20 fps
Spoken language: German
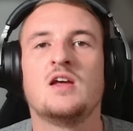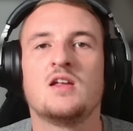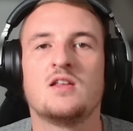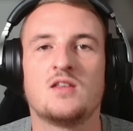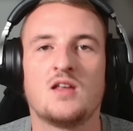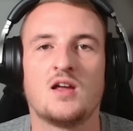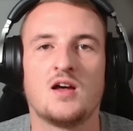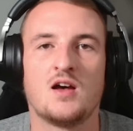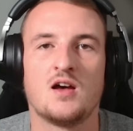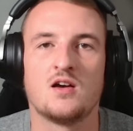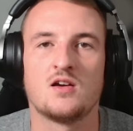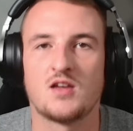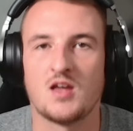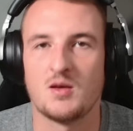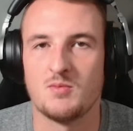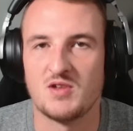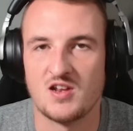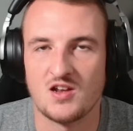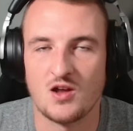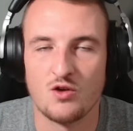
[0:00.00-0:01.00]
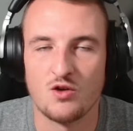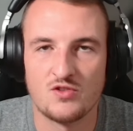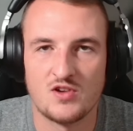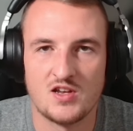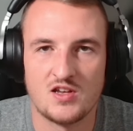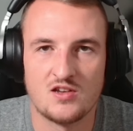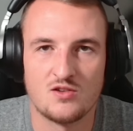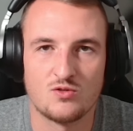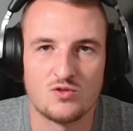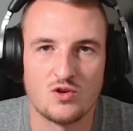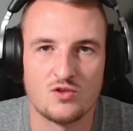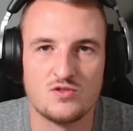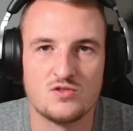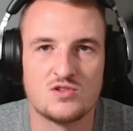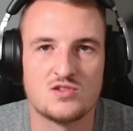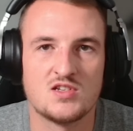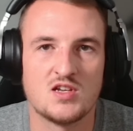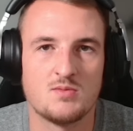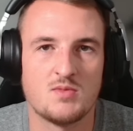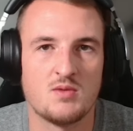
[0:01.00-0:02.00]
Da kann man dann draufklicken und auch eine
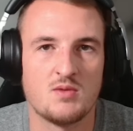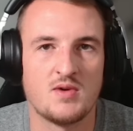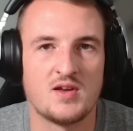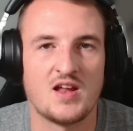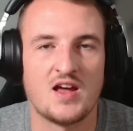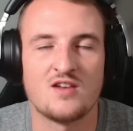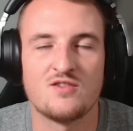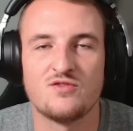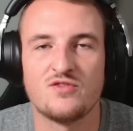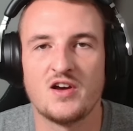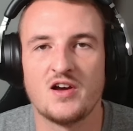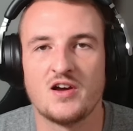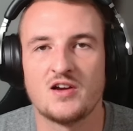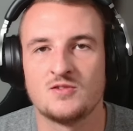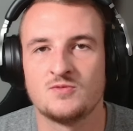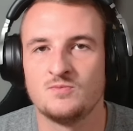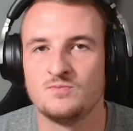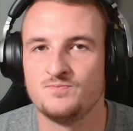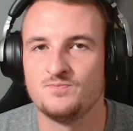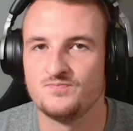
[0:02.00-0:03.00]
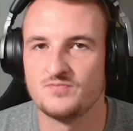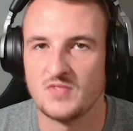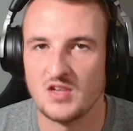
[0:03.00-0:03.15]
Zusammenarbeit anfragen.